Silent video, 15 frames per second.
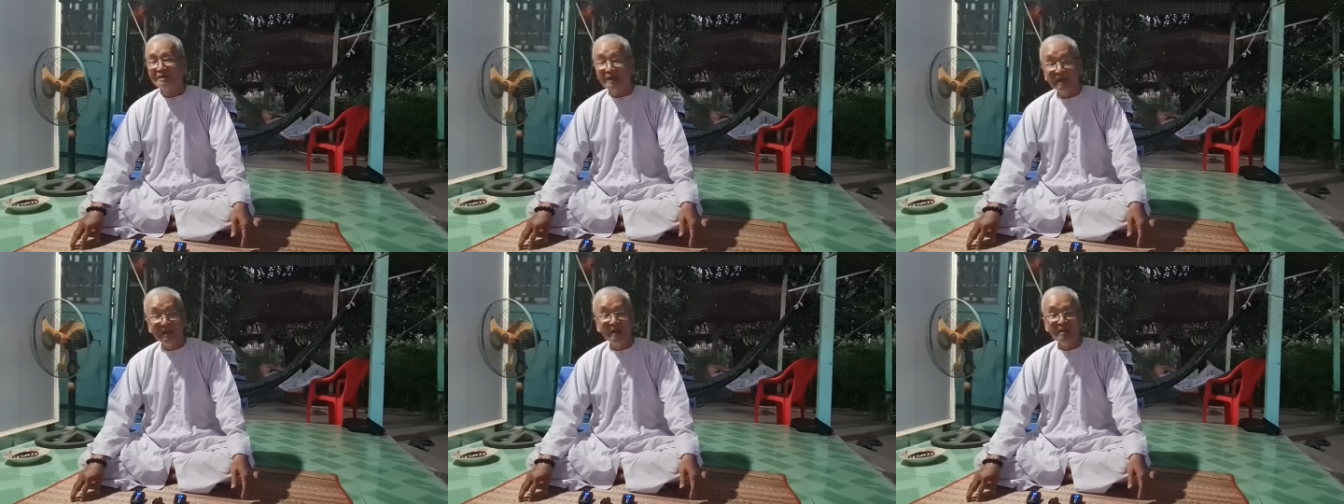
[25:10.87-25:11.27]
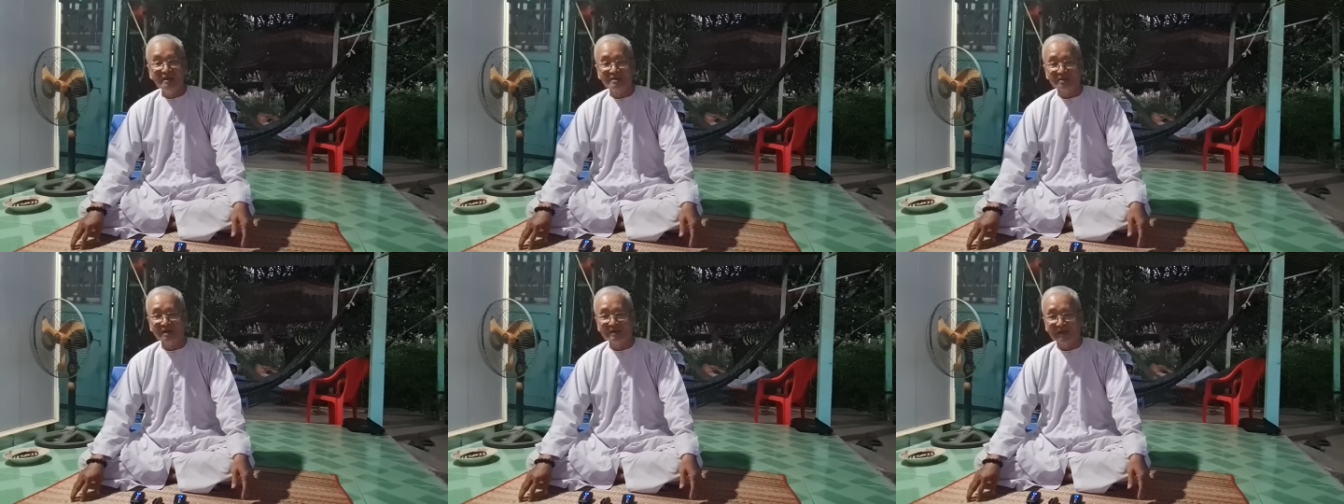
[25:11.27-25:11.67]
khi
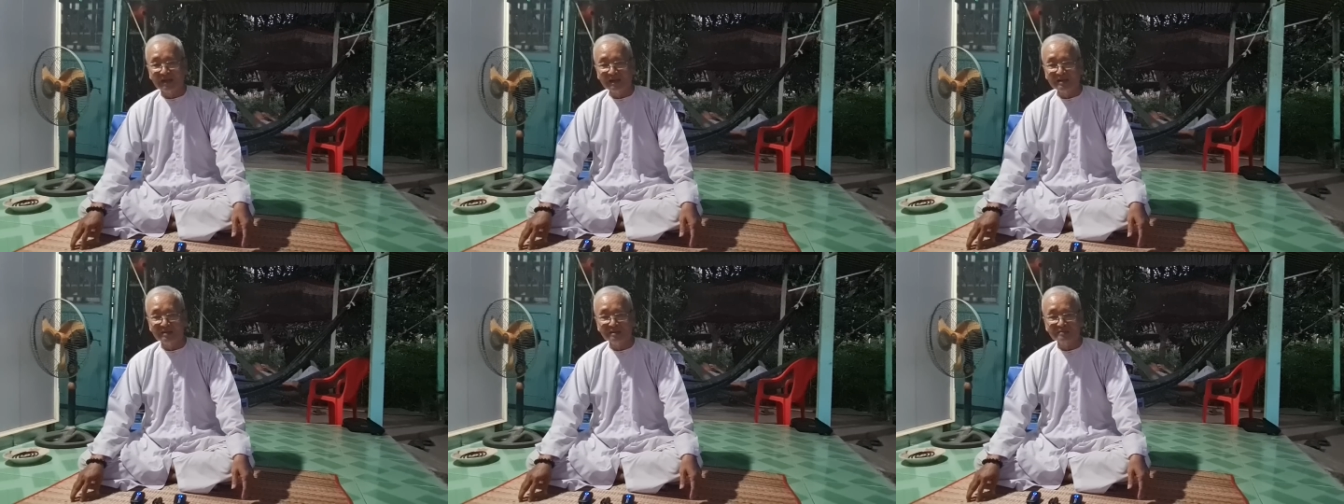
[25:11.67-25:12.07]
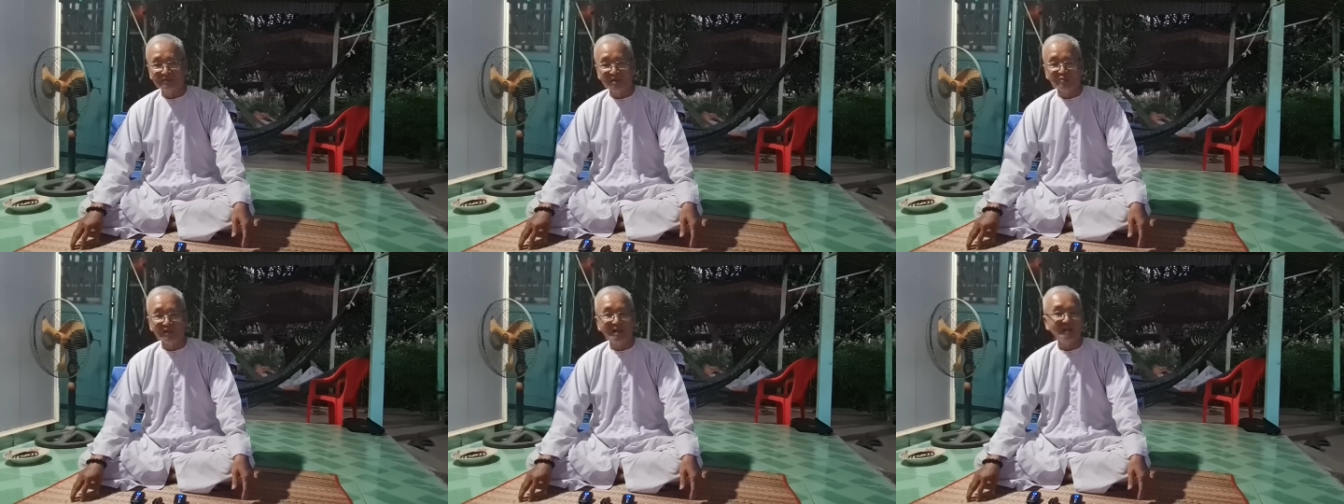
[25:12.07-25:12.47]
thực hiện được
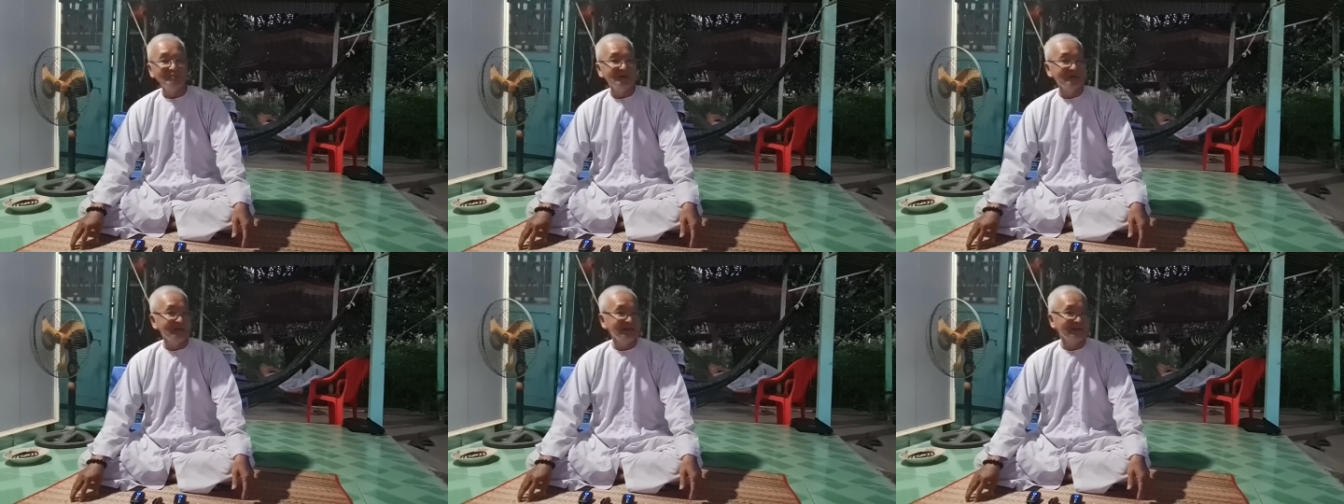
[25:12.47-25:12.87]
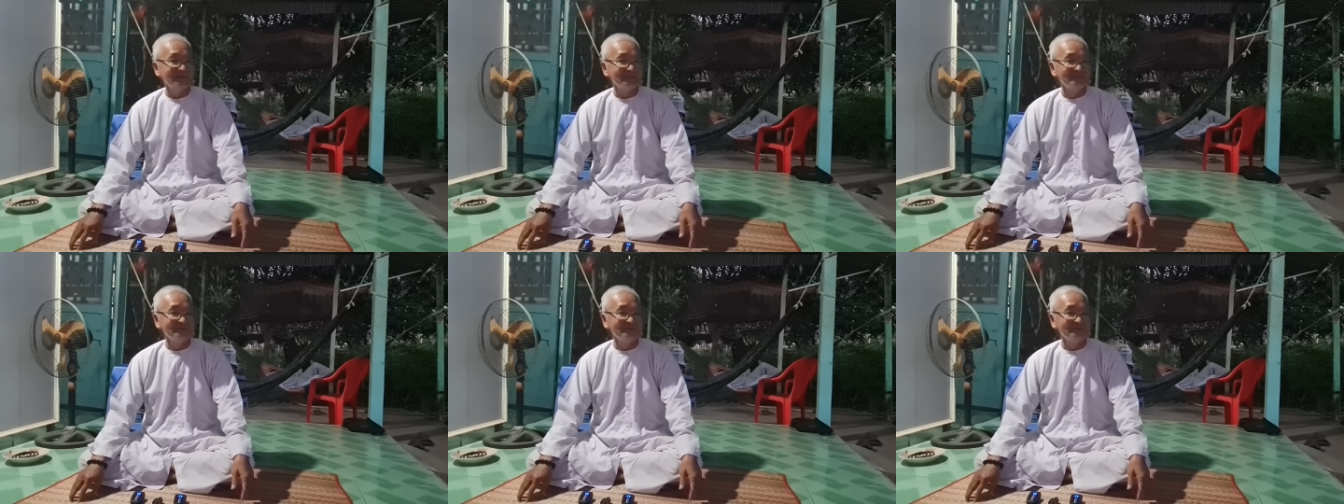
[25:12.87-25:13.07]
điều đáng cấm thứ nhất